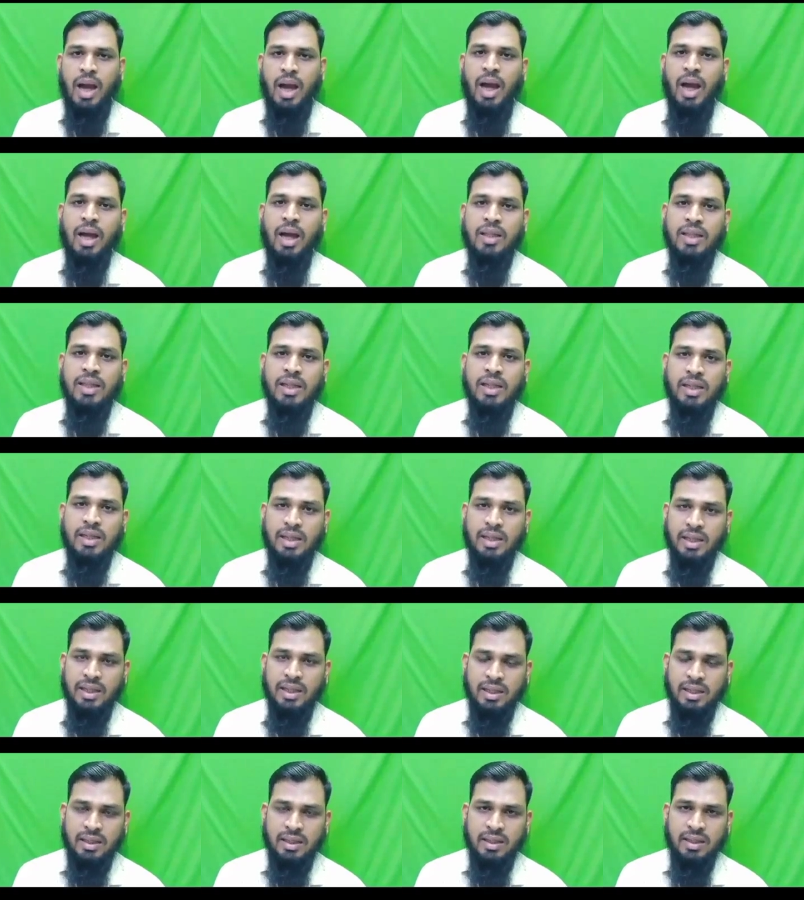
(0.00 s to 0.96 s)
ஆதி நீ
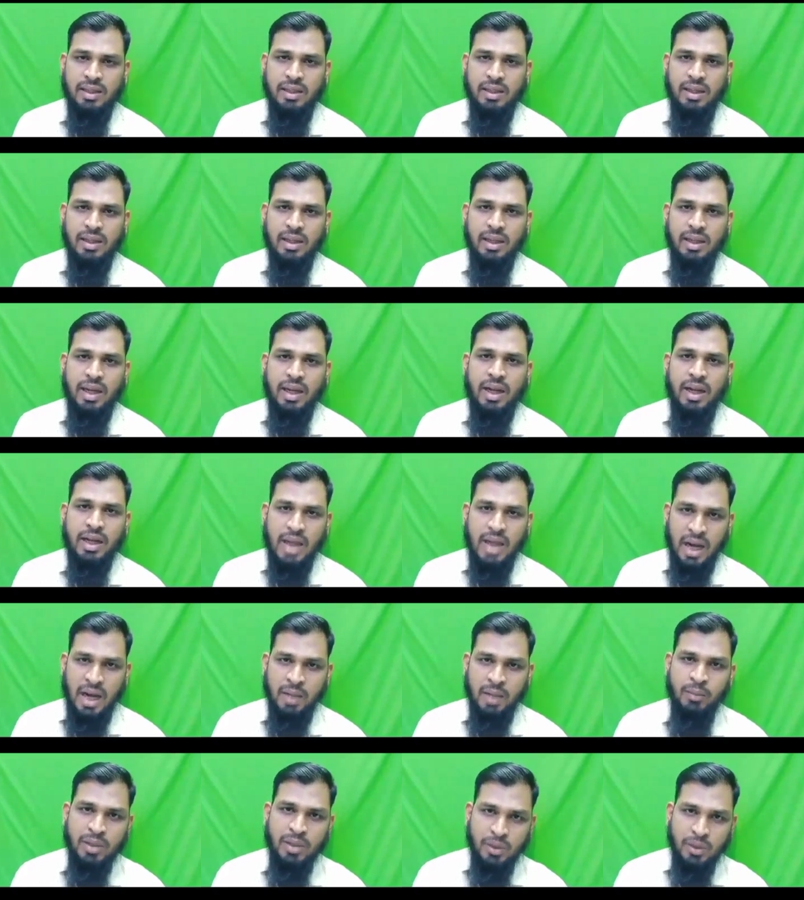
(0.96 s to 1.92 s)
எனக்கு
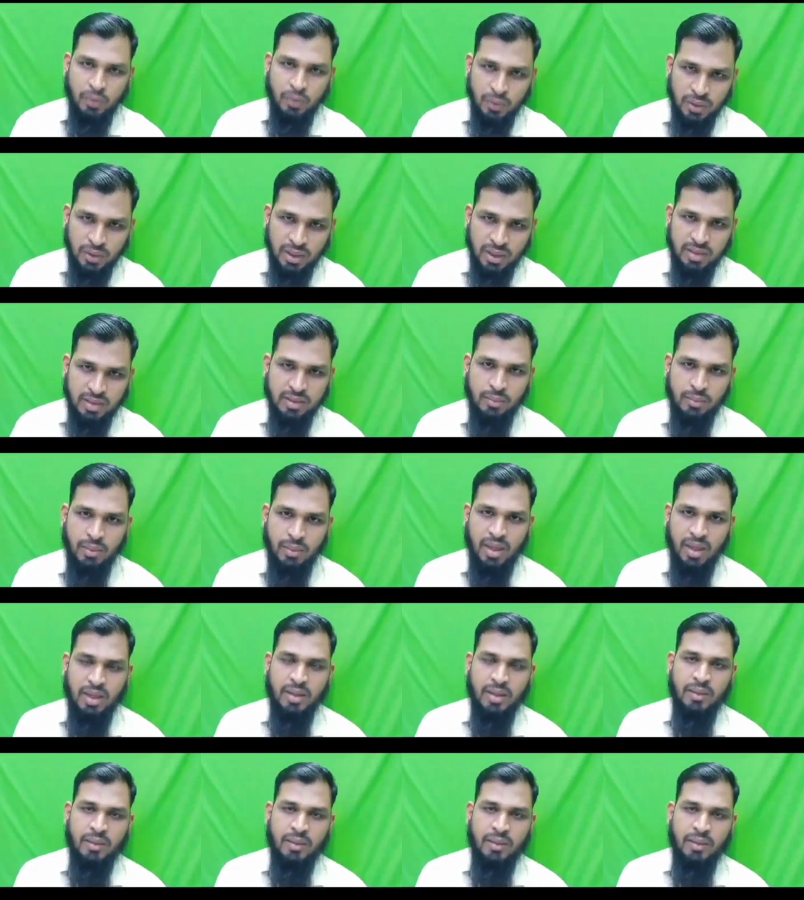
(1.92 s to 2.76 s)
அனுமதி கொடுன்னு அர்த்தமா